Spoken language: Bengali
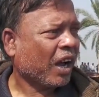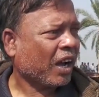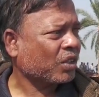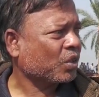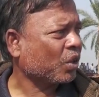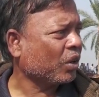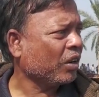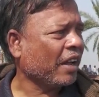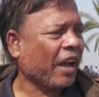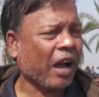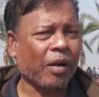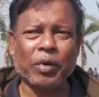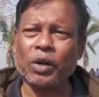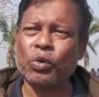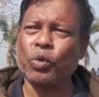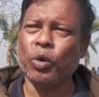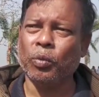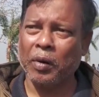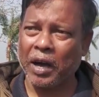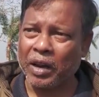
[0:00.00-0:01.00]
আসলে
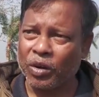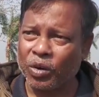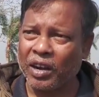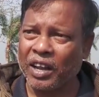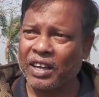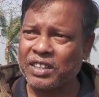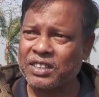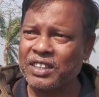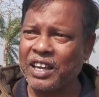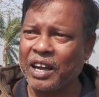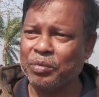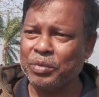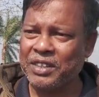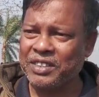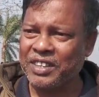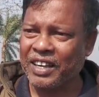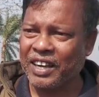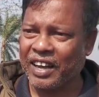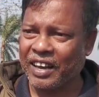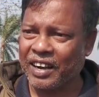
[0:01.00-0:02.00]
আমার খুব ভালো লাগছে আমি
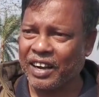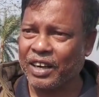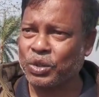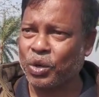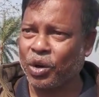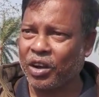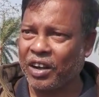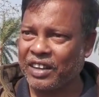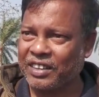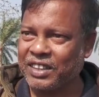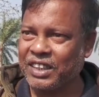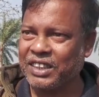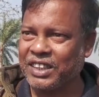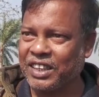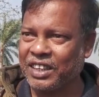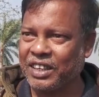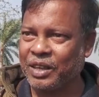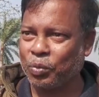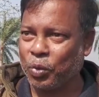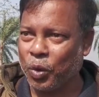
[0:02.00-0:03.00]
যে খেলা সকাল
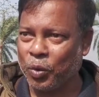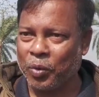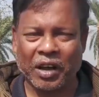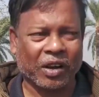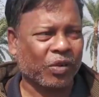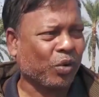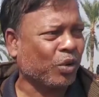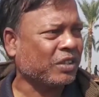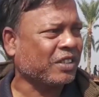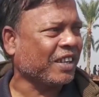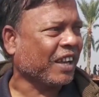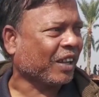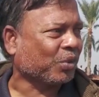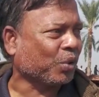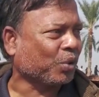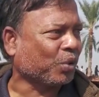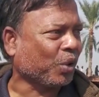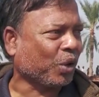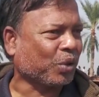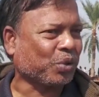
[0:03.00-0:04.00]
থেকে উপভোগ করছি
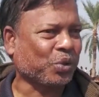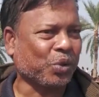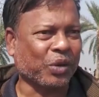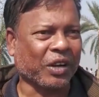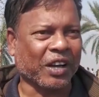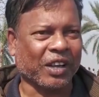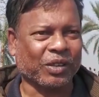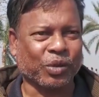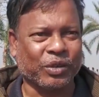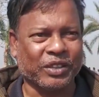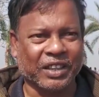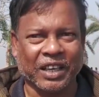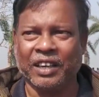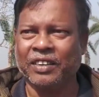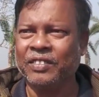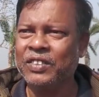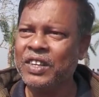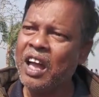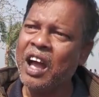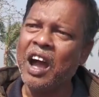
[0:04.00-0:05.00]
এত দর্শক এত ইয়ে
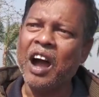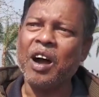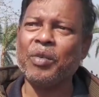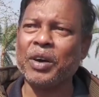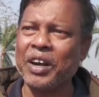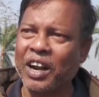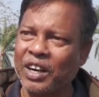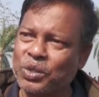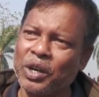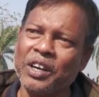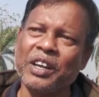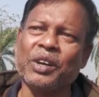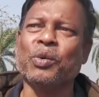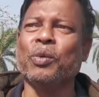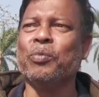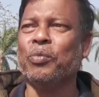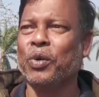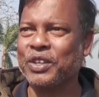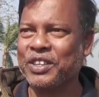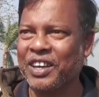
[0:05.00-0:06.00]
আমার আসলে
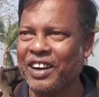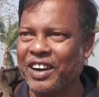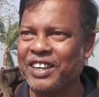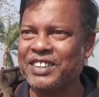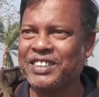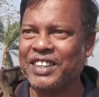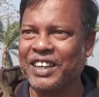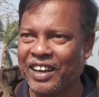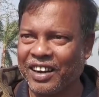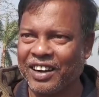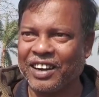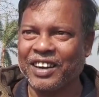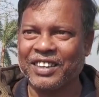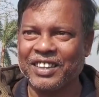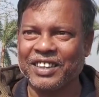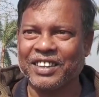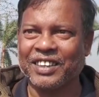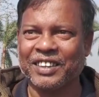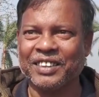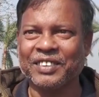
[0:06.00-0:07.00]
খুব মজা লাগছে এই খেলাটা
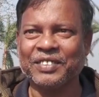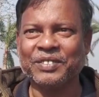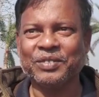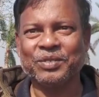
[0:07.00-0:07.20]
দেখে